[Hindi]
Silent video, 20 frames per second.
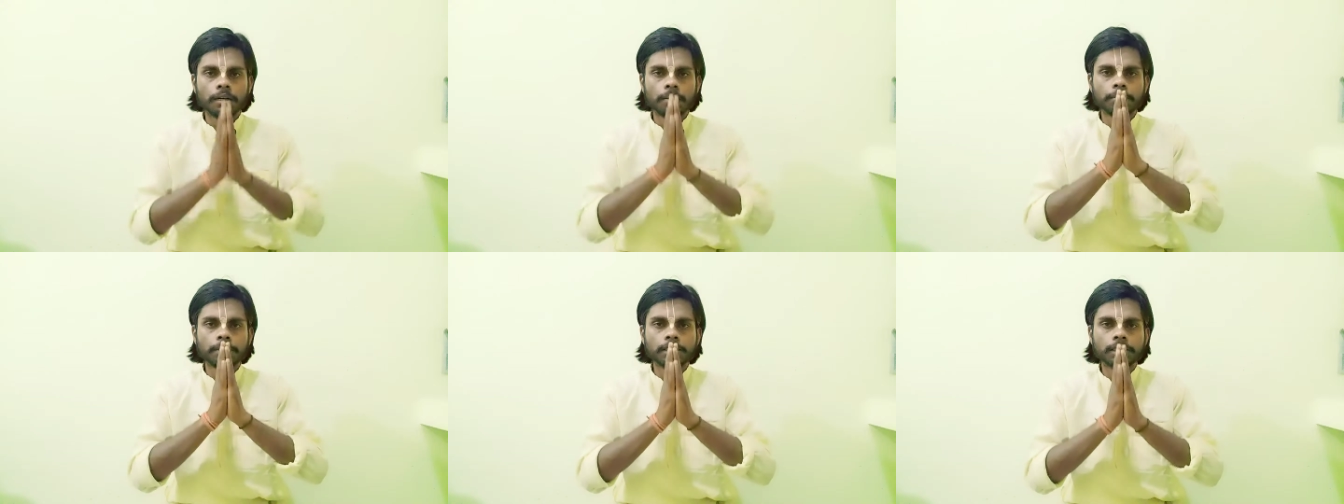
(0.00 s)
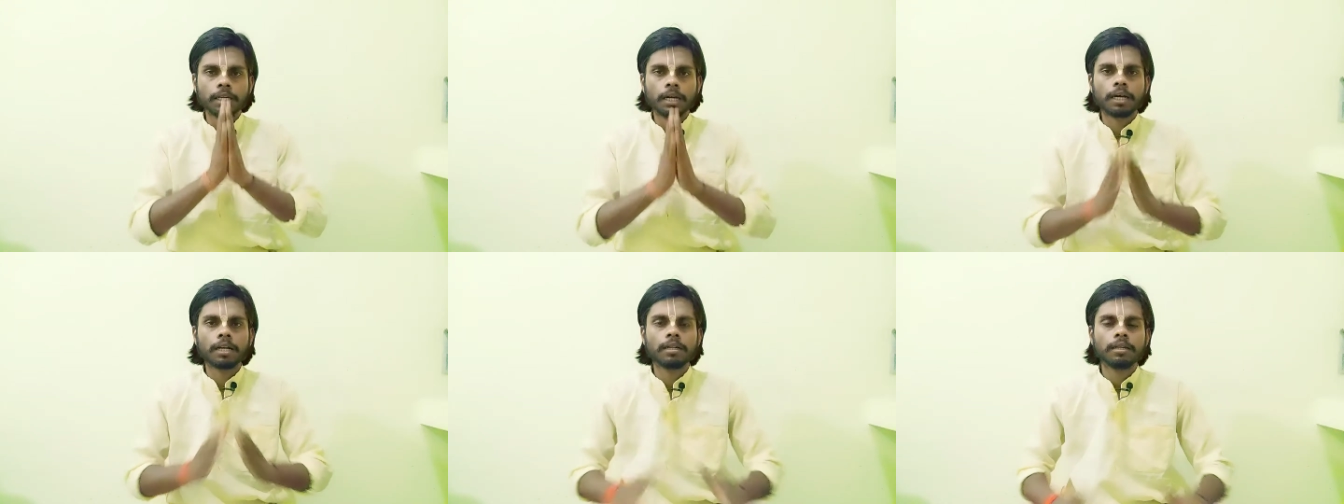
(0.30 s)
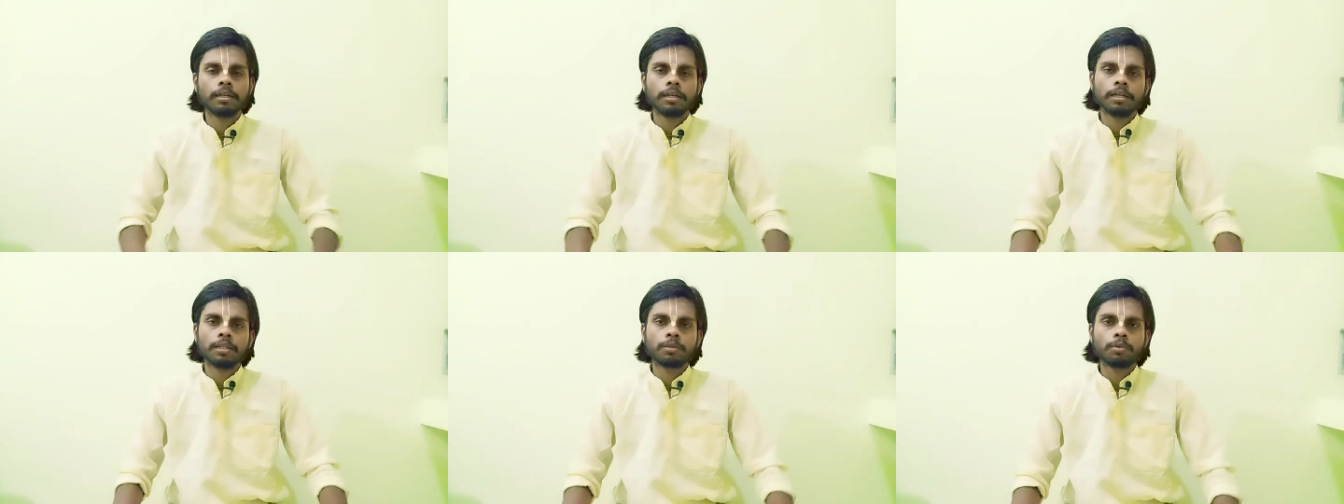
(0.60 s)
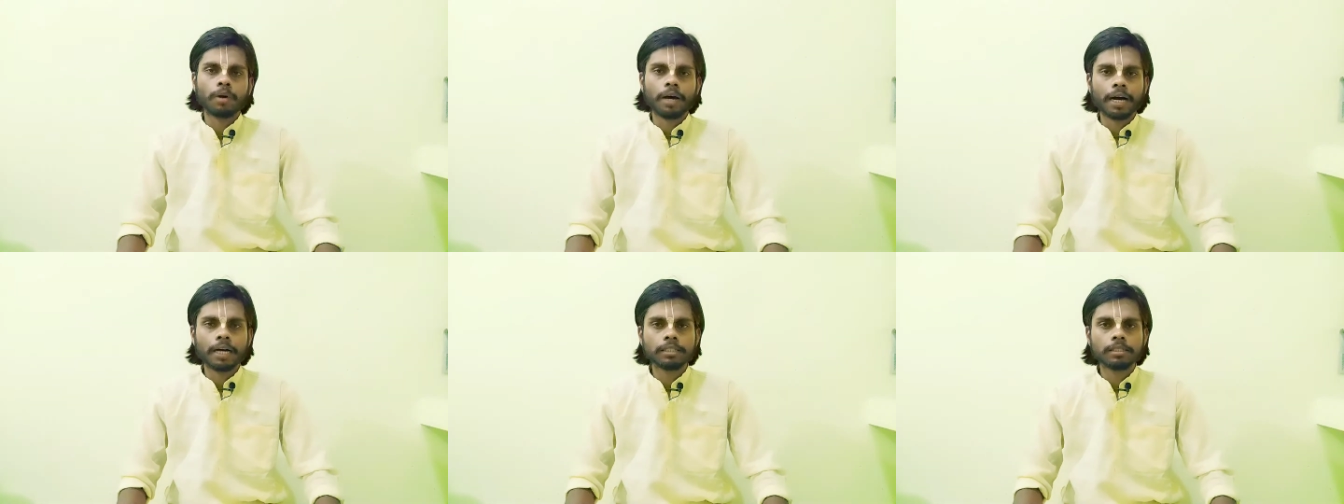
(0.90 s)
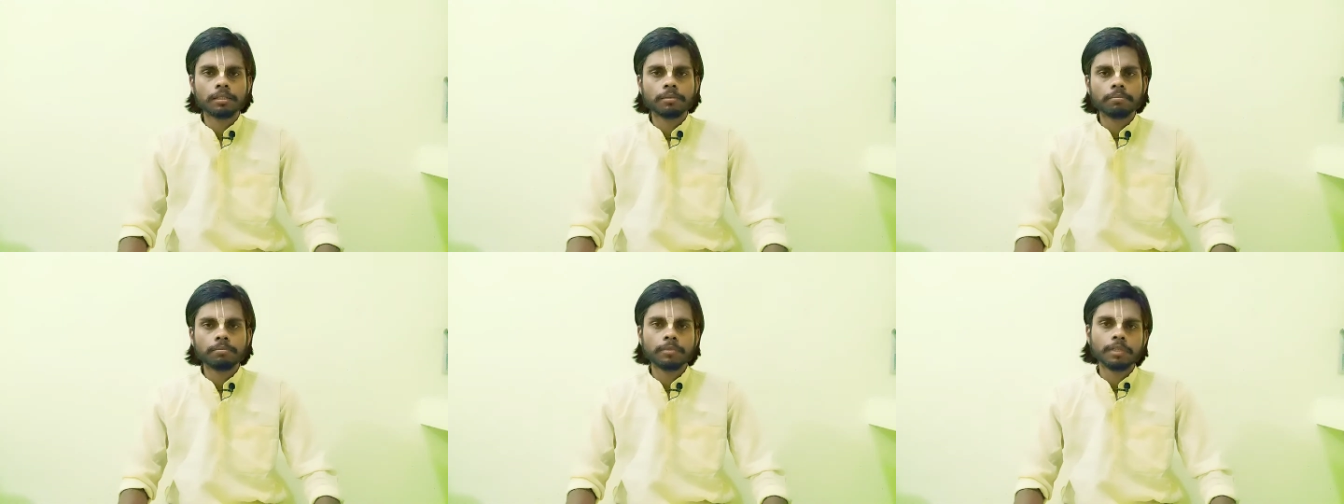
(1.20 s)
नमस्कार तो
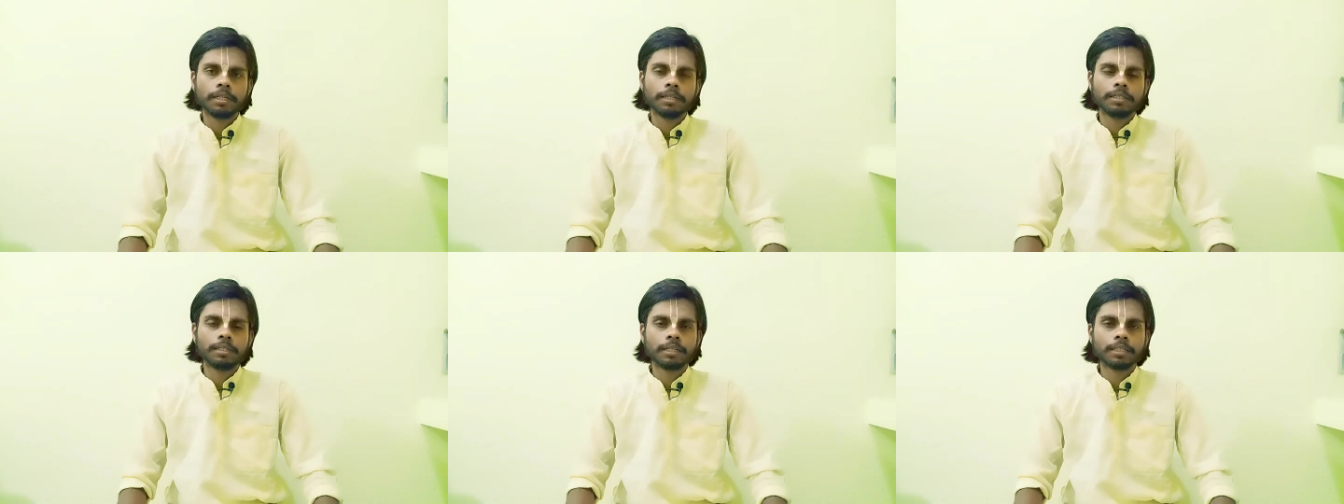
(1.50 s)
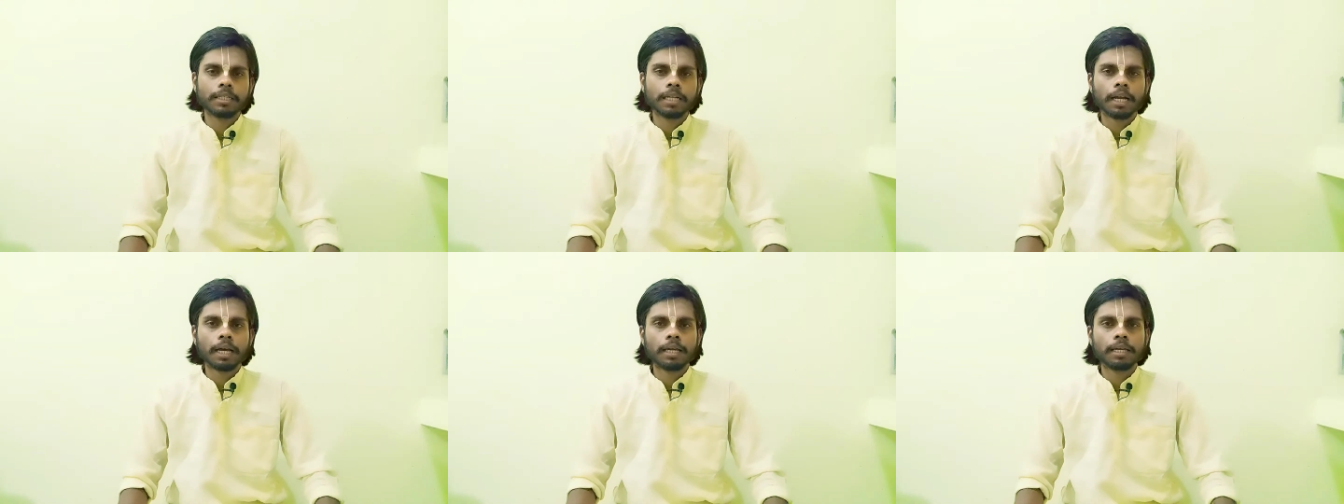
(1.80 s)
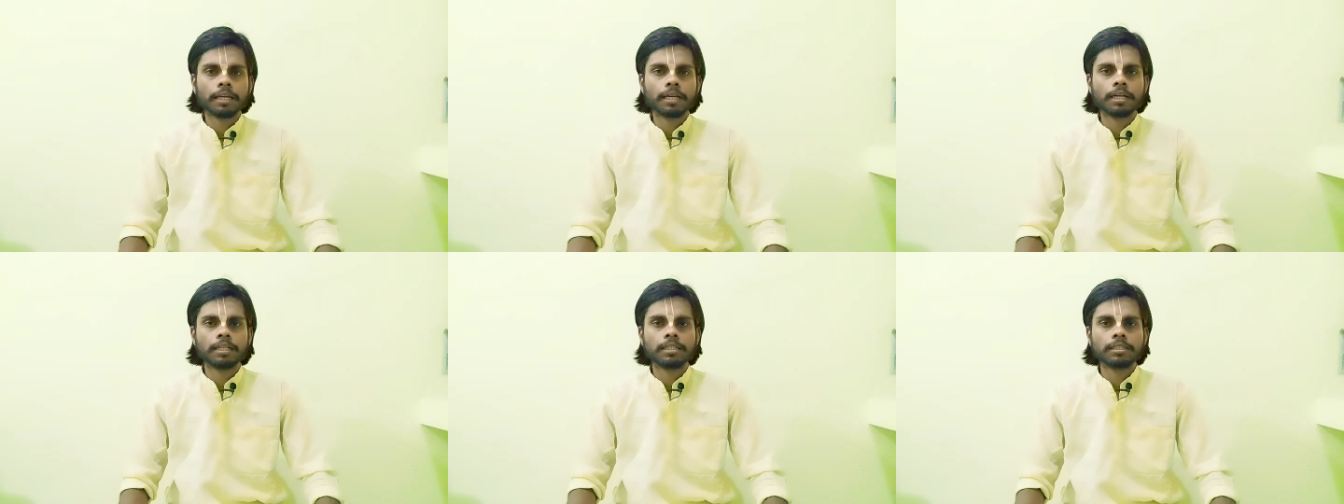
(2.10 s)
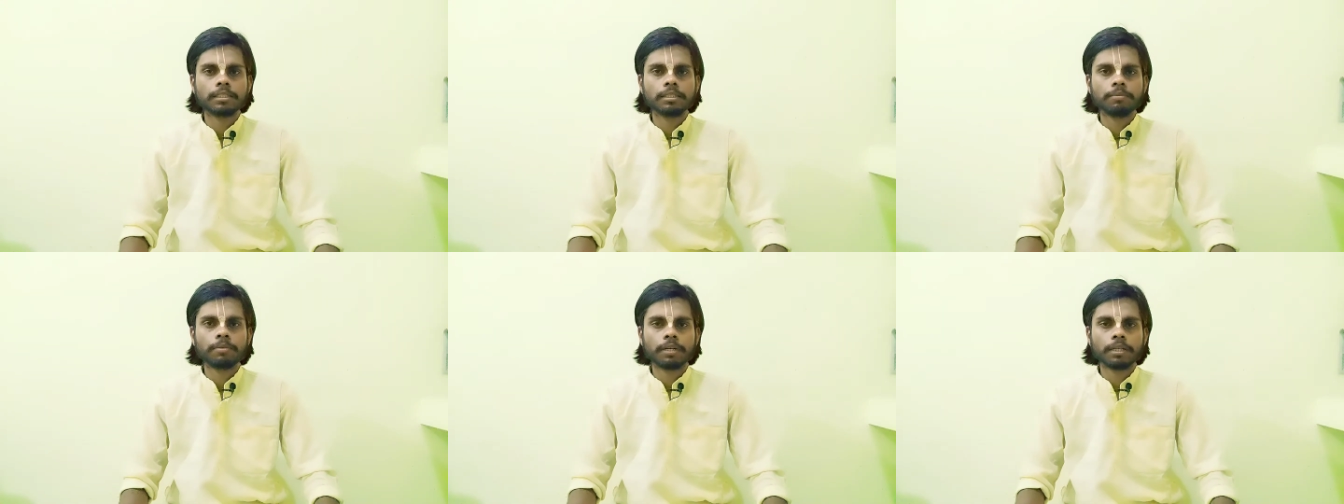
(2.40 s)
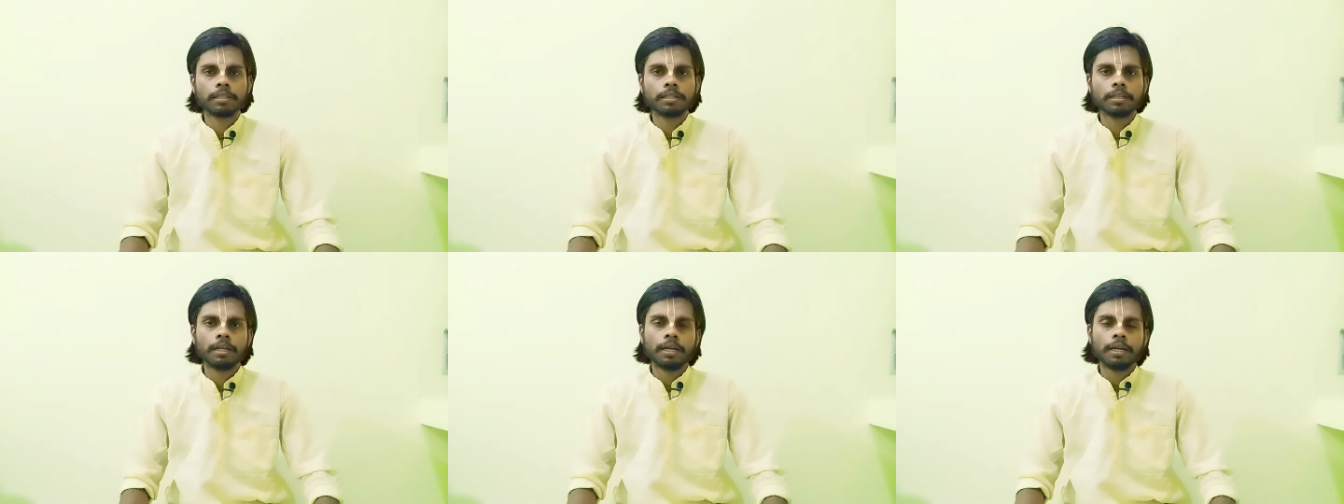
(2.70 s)
आज हम निर्जला एकादशी
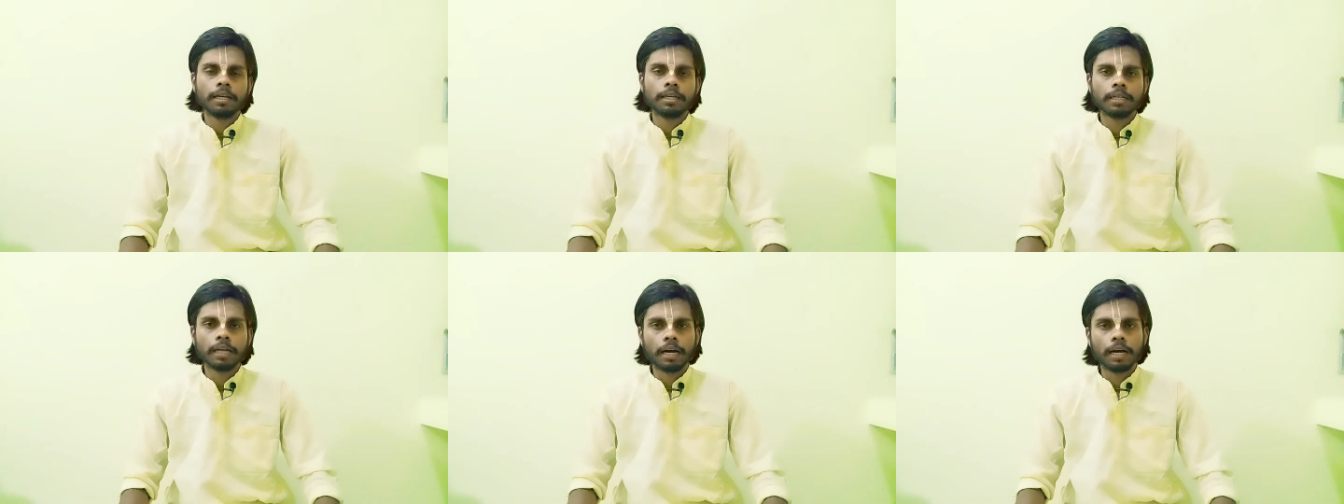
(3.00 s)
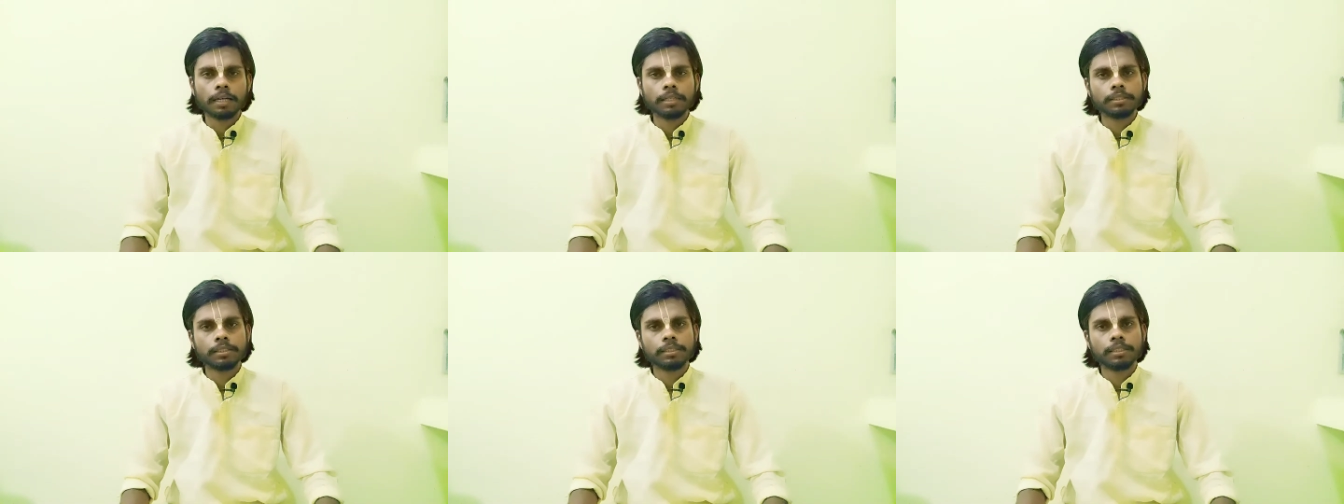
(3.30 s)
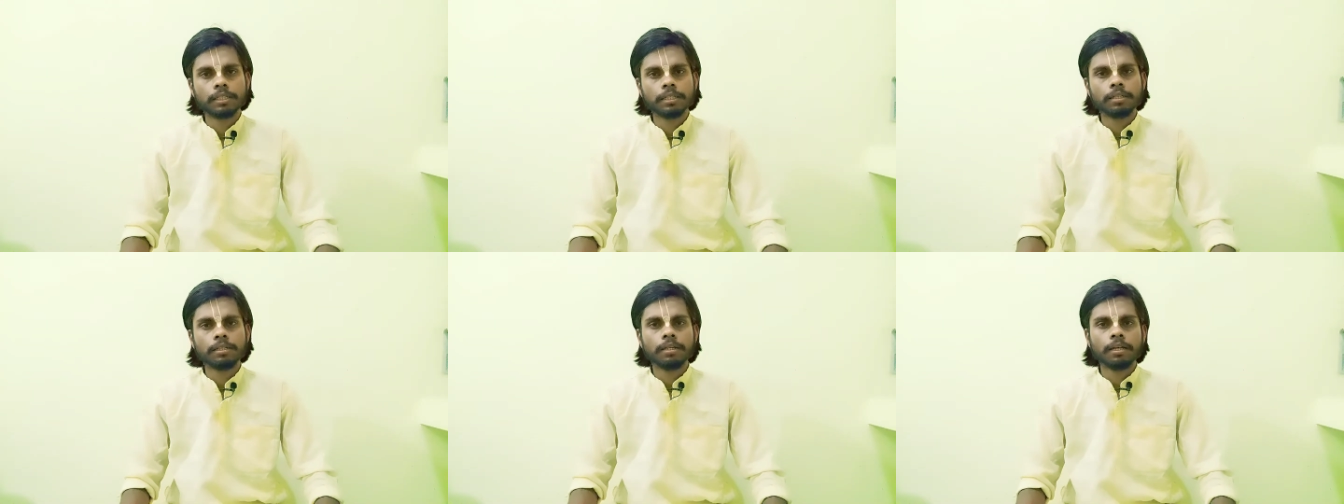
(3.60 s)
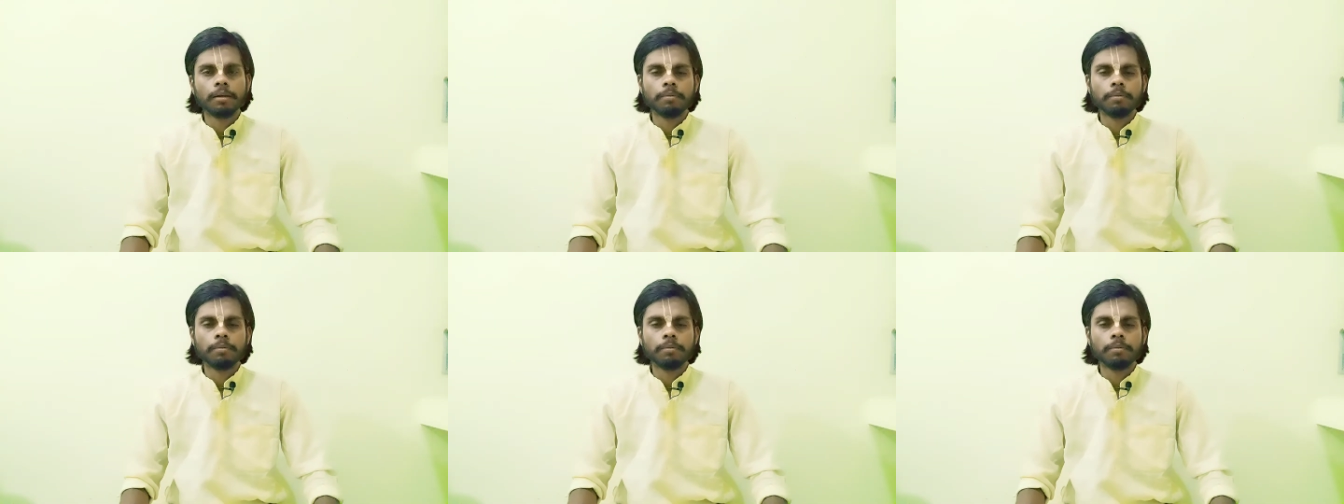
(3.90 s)
व्रत या जिसे